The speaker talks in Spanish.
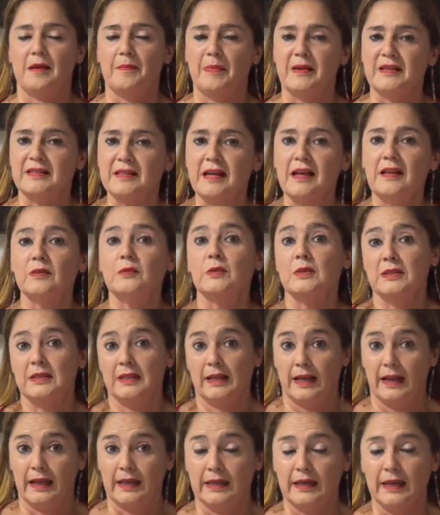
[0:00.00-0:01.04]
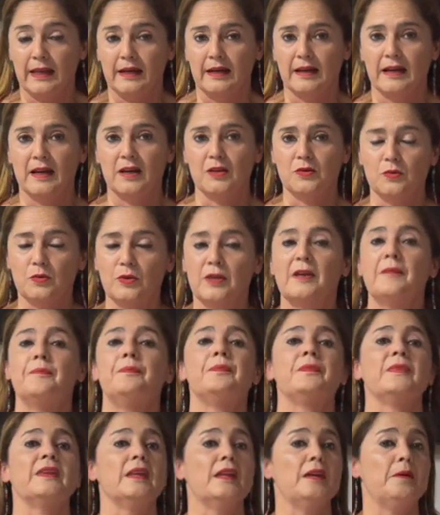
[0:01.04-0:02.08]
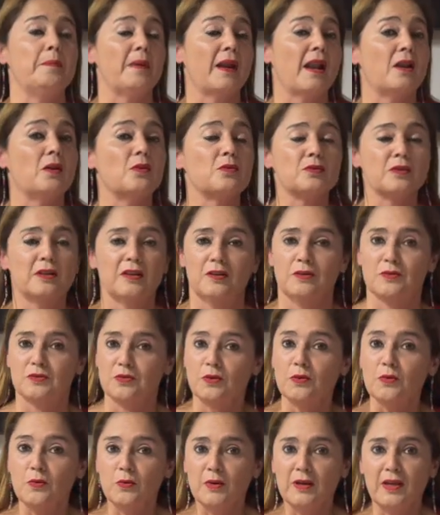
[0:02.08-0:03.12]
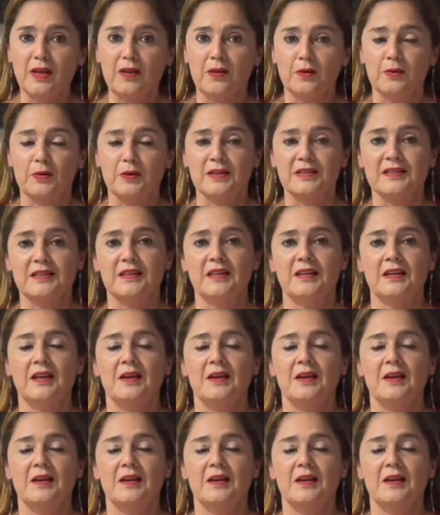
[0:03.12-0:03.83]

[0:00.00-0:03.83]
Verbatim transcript: pasando y si requieren ayuda y para los que no son cuidadores,